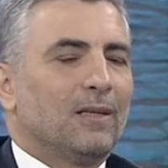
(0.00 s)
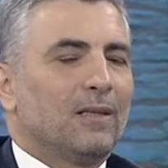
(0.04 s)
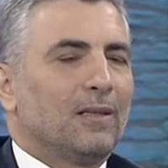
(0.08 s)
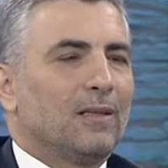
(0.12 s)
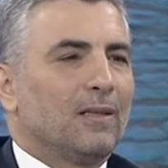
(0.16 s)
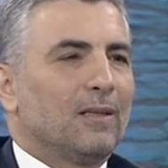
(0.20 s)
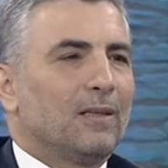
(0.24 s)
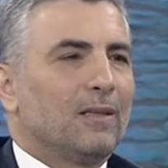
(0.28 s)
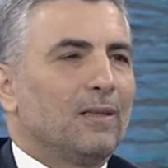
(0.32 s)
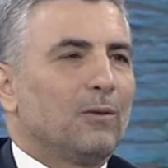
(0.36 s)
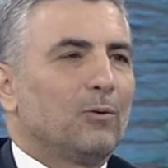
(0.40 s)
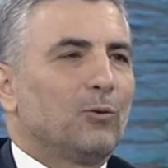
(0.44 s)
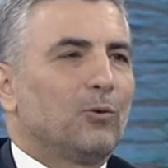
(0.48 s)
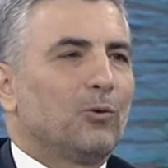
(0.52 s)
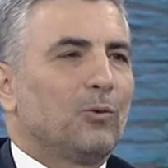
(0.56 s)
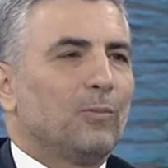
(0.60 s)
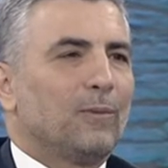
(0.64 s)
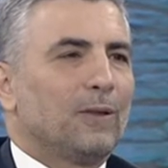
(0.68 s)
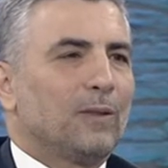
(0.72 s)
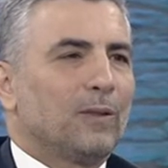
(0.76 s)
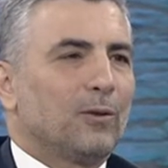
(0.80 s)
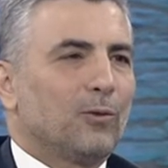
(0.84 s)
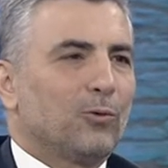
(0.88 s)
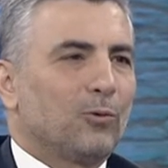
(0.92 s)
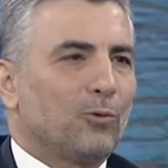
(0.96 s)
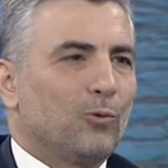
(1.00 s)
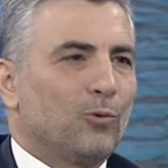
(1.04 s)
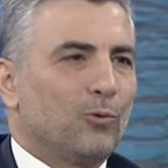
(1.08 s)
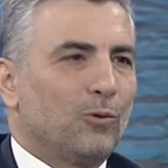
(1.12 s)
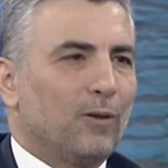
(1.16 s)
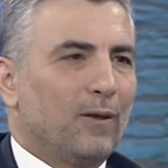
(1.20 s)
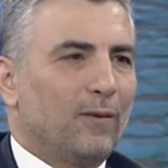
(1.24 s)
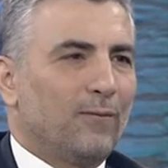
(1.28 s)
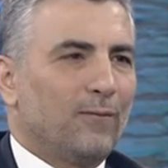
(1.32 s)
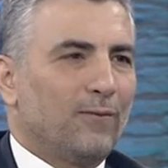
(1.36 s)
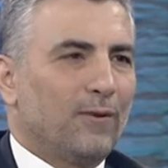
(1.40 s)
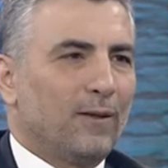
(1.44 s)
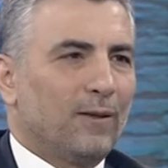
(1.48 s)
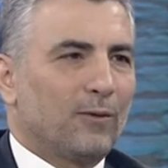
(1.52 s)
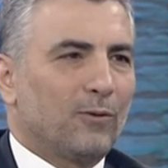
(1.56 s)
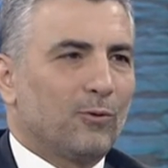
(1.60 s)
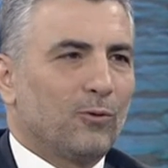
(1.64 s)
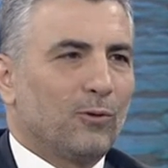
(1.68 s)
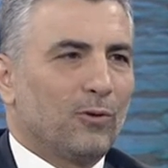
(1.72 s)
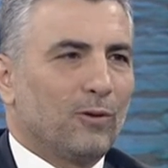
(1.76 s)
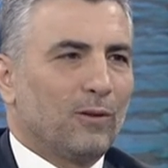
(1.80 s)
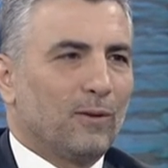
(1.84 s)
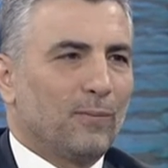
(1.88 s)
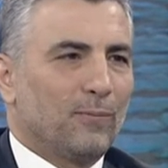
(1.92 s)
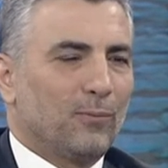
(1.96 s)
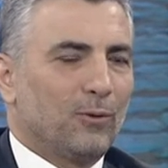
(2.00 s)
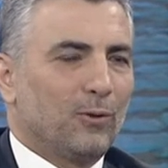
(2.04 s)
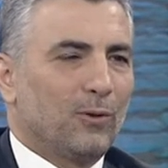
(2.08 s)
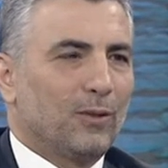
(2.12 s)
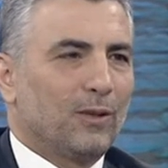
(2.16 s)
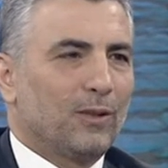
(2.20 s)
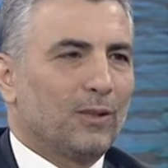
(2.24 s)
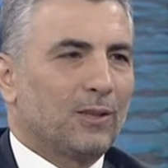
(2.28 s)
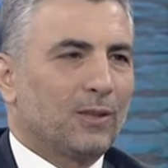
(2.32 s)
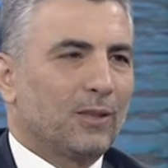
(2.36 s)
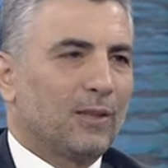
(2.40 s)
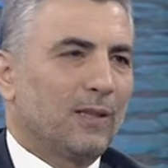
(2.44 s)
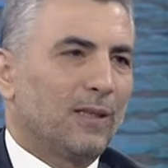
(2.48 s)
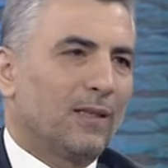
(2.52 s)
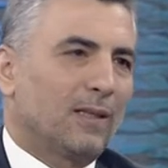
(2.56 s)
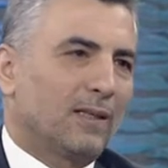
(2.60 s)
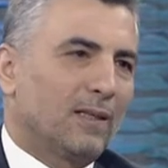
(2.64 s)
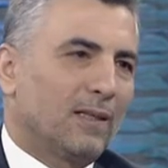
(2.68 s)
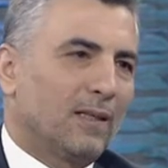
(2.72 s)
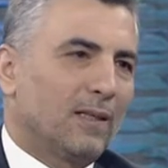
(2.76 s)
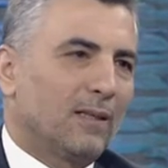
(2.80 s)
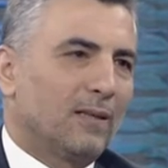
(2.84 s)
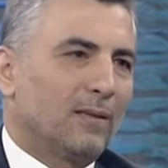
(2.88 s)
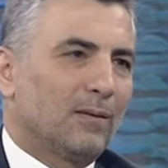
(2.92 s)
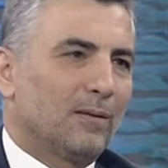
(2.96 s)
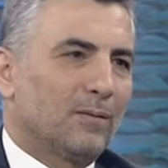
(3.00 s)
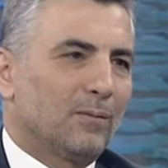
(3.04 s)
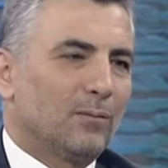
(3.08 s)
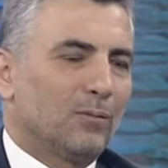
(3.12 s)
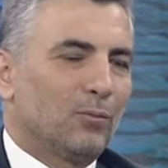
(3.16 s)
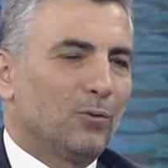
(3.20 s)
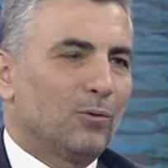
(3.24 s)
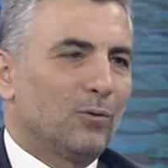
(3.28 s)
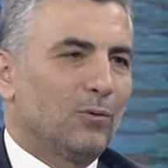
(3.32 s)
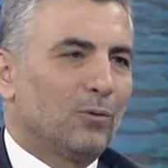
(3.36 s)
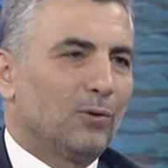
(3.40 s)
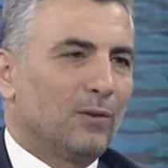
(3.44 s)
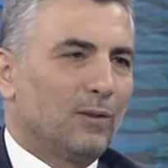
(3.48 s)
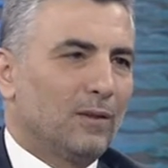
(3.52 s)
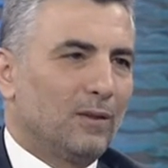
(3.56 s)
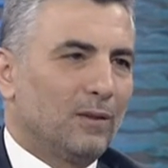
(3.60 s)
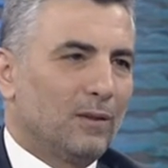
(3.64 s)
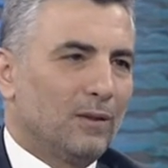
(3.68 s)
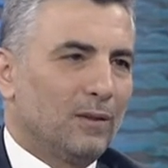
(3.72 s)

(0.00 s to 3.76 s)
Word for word: e, hükümete sunduğu enflasyon raporunu açıklarken bunu e,